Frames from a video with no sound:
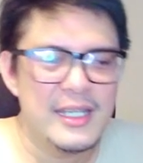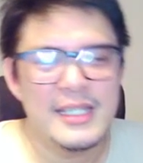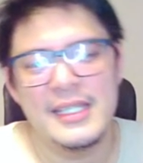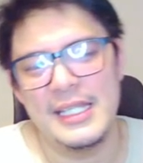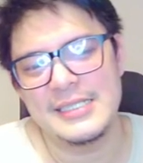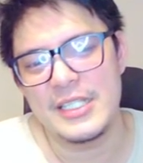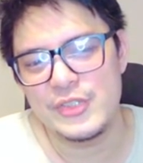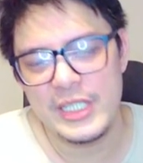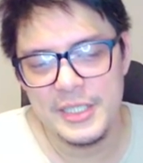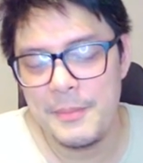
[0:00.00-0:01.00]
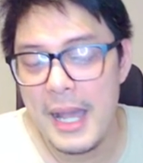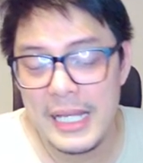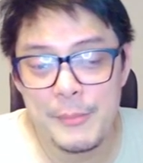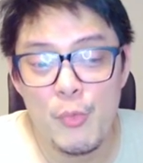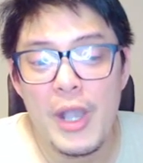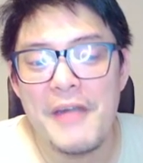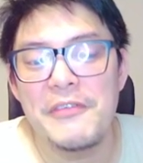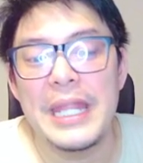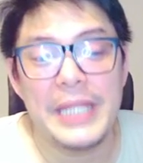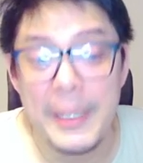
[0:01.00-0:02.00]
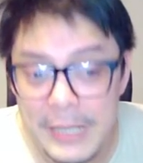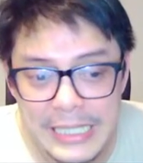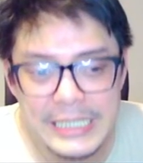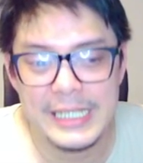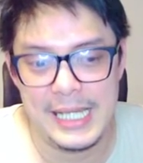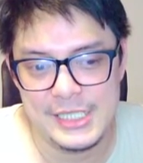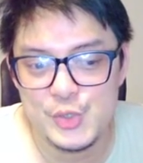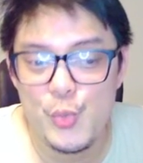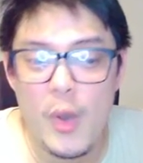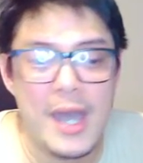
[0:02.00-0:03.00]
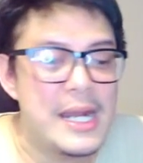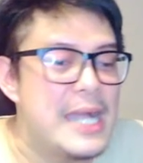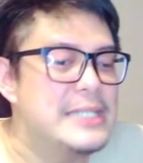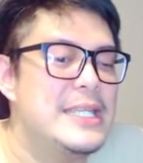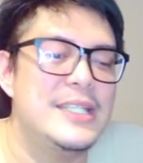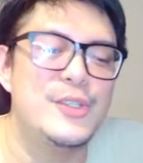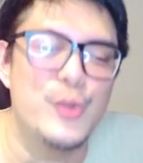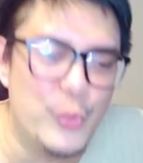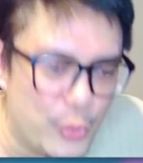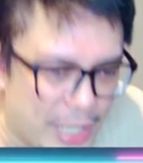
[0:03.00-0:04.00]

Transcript: Gila seriusnya dibalik buka flat kayak begini guys. Suaranya itu loh